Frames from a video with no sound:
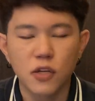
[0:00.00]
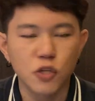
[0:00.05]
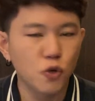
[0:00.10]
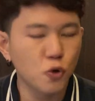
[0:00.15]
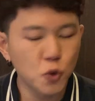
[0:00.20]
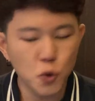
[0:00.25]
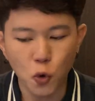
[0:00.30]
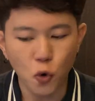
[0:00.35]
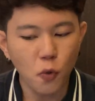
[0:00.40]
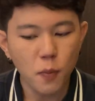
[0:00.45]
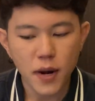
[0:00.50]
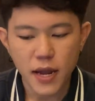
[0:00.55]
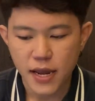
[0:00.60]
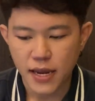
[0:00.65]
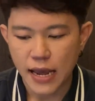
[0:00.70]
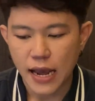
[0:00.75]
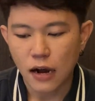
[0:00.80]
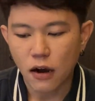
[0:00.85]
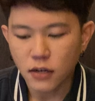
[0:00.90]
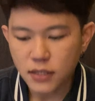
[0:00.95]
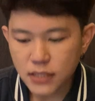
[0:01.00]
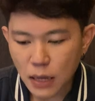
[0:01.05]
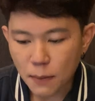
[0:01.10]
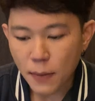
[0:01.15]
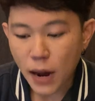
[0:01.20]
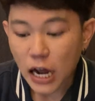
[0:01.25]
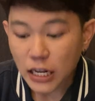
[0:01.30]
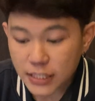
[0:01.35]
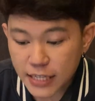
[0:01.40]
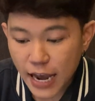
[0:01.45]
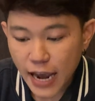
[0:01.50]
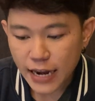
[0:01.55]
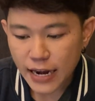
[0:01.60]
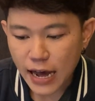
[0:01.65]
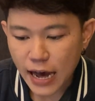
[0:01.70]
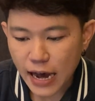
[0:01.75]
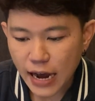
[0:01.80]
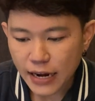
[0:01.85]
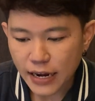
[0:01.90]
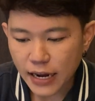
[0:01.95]
YouTube อะไรอย่างเงี้ยก็สามารถแชร์
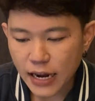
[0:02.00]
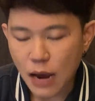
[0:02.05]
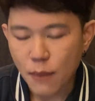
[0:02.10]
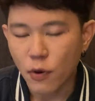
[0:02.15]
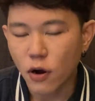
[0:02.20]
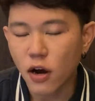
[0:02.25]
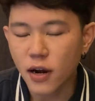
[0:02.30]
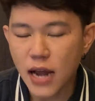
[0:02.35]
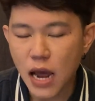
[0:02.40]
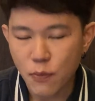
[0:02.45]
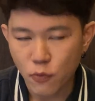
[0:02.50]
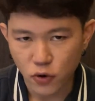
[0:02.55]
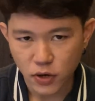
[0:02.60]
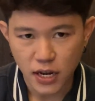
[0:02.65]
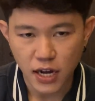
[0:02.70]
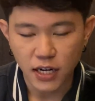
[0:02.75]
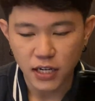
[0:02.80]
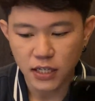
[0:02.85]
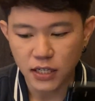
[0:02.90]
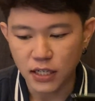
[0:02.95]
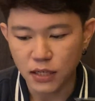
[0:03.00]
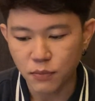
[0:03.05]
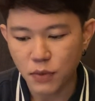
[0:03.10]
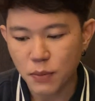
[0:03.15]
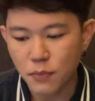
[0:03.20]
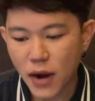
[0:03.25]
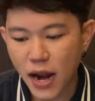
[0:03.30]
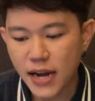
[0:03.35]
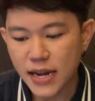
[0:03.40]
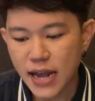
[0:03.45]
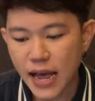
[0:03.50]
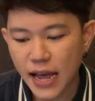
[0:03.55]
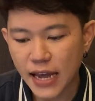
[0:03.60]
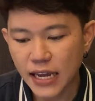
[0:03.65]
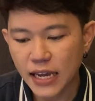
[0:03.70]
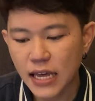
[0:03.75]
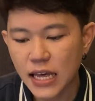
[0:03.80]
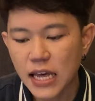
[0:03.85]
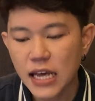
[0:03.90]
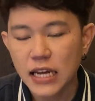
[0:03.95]
ได้นะครับแล้วก็ถ่ายหมดกลางคืนมี Bright
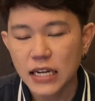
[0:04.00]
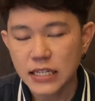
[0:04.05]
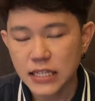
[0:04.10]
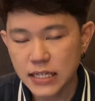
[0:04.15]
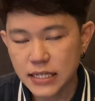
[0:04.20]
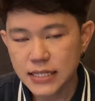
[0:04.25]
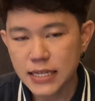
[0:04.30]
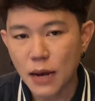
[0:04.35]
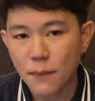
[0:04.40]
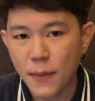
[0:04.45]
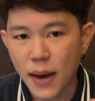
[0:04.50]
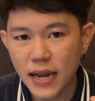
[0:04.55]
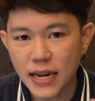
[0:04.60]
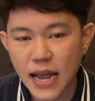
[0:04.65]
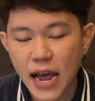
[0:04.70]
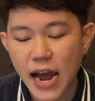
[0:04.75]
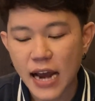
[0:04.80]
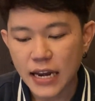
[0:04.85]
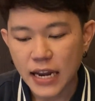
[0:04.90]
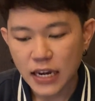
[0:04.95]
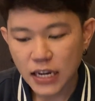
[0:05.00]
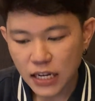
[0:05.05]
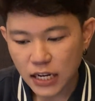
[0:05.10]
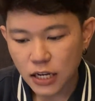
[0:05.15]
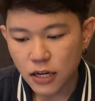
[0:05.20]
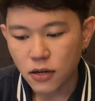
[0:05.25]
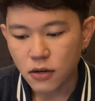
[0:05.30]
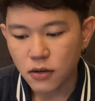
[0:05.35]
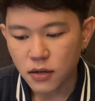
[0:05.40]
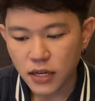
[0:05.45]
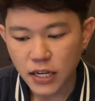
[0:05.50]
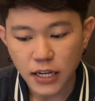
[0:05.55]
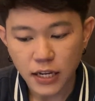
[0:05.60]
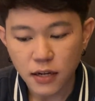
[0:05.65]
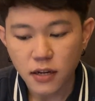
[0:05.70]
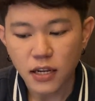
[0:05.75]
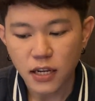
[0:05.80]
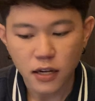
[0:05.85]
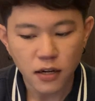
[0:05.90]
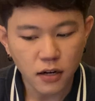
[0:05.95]
Night ที่สามารถถ่ายได้ดีดี
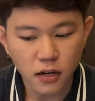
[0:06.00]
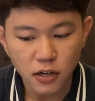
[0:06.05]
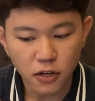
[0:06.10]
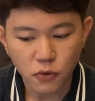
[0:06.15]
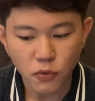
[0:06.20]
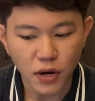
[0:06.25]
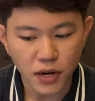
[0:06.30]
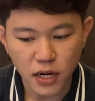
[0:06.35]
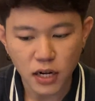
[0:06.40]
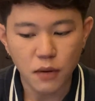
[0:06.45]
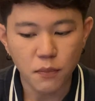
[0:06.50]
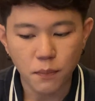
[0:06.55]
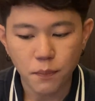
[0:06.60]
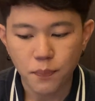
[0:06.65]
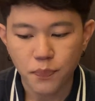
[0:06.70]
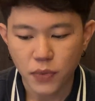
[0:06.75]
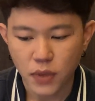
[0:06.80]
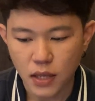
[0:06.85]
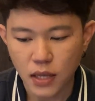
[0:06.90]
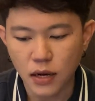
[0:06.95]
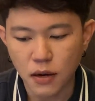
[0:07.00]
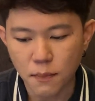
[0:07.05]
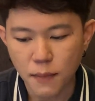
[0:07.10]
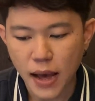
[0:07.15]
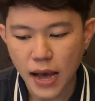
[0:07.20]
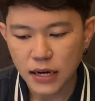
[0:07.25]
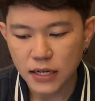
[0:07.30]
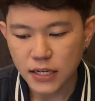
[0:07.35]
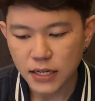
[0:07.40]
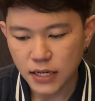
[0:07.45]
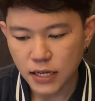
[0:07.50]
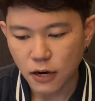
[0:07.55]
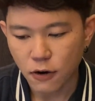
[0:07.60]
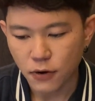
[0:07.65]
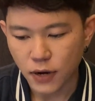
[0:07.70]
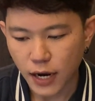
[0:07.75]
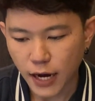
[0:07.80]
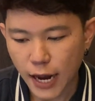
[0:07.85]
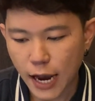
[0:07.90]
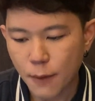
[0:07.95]
ดีขึ้นกว่าเดิมเยอะมากทีเดียว
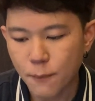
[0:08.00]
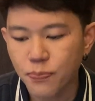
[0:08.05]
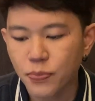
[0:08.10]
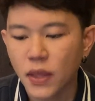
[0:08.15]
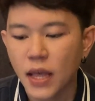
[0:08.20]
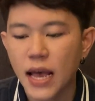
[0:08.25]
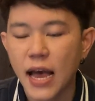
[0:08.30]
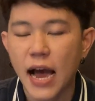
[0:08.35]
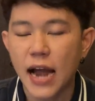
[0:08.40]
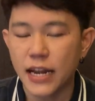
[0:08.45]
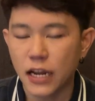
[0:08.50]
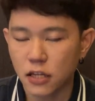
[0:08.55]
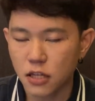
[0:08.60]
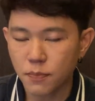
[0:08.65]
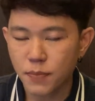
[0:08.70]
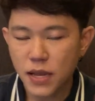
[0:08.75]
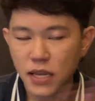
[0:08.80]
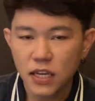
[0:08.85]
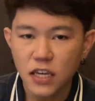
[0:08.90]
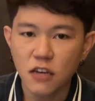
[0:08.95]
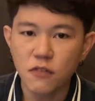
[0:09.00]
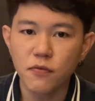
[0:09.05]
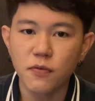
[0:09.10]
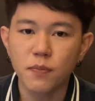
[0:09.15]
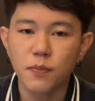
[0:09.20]
นะครับอันนี้ก็จะเป็นคี